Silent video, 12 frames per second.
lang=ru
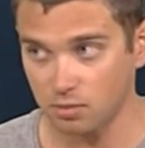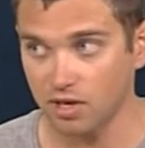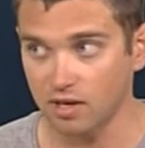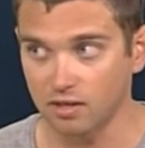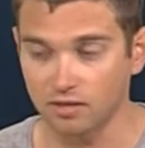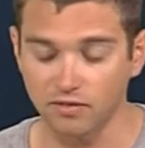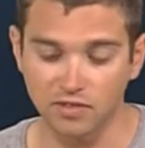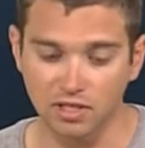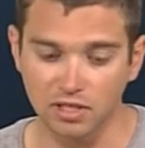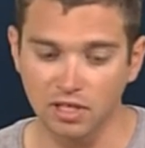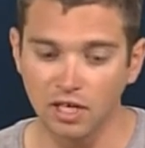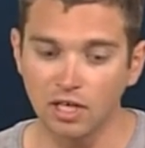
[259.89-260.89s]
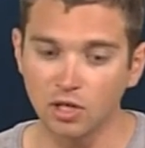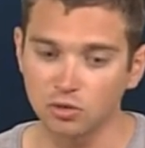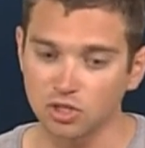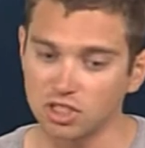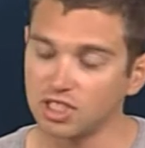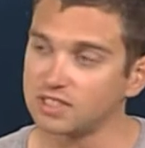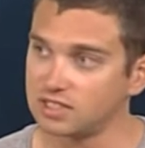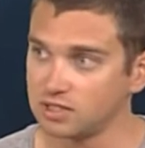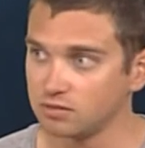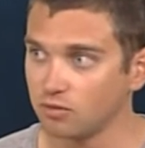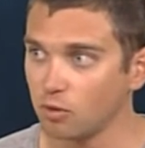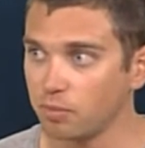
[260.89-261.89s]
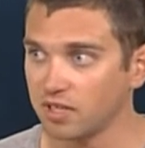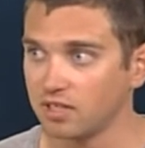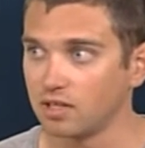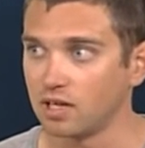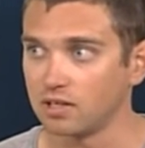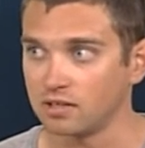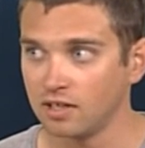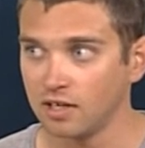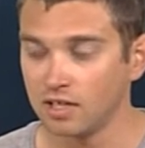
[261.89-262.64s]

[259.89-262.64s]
и морально, во-вторых, уже часть сил его покидает.